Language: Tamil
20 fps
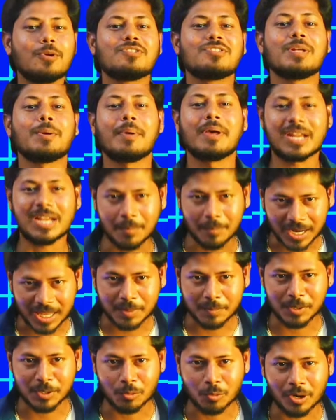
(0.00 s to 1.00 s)
பிடிச்சிருந்தா மறக்காமல்
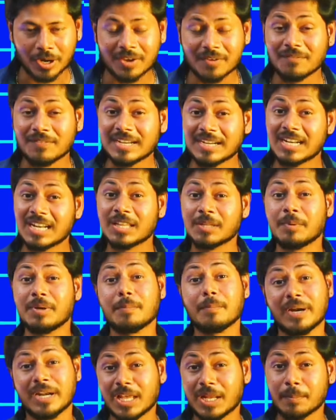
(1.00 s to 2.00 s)
லைக் பண்ணிக்கோங்க வீட்டில்
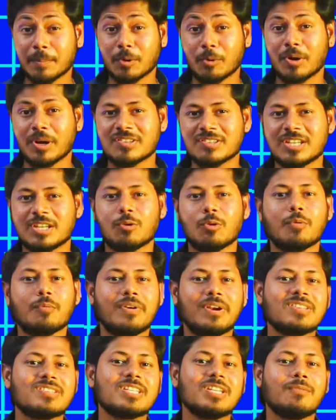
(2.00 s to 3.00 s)
இருந்தபடி மணி ஏன் பண்ணணும்னு நினச்சிட்டு உங்கள்
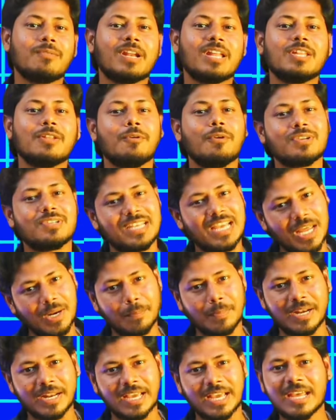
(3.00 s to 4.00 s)
ஃப்ரெண்ட்ஸ் கிட்ட இந்த வீடியோ
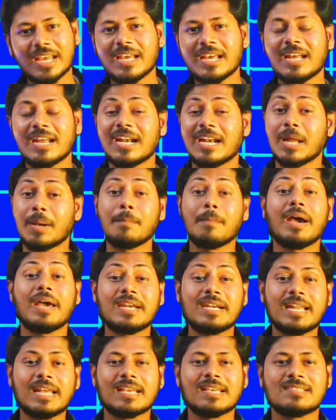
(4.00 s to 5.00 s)
ஷேர் பண்ணுங்கள் நம்ம
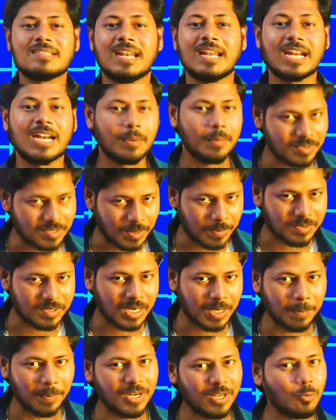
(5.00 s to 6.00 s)
ஹரிடாகி சேனல் கண்டிப்பாக
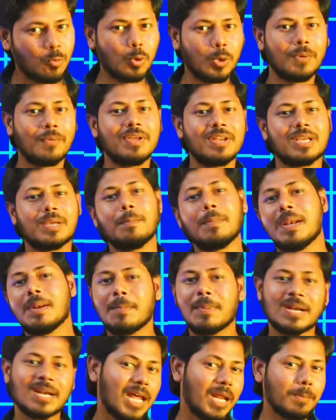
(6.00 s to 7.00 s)
சப்ஸ்கிரைப் பண்ணி கூடவே இருக்க
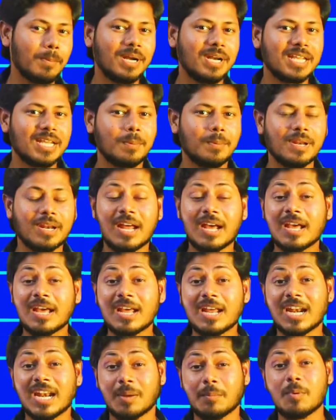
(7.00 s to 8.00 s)
பெல் பட்டன் ஆன் பண்ணிட்டீங்க அப்படின்னா
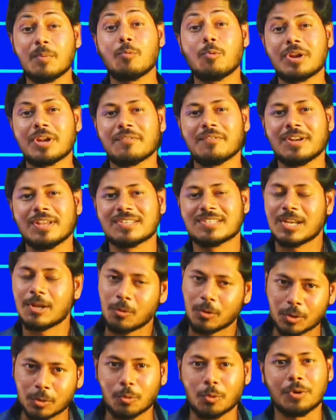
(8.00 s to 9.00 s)
நம்ம போடுற வீடியோஸ்லாம்
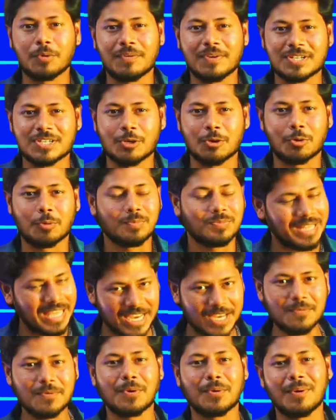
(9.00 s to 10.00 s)
உங்களுக்கு நோட்டிஃபிகேஷன் வரும்
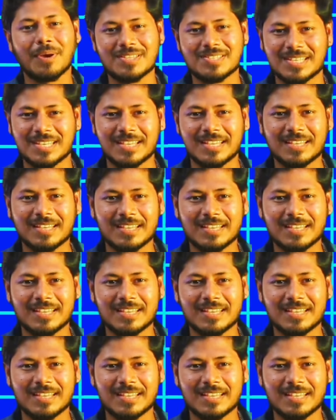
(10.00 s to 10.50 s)
தேங்க்யூ ஃபார் வாட்சிங்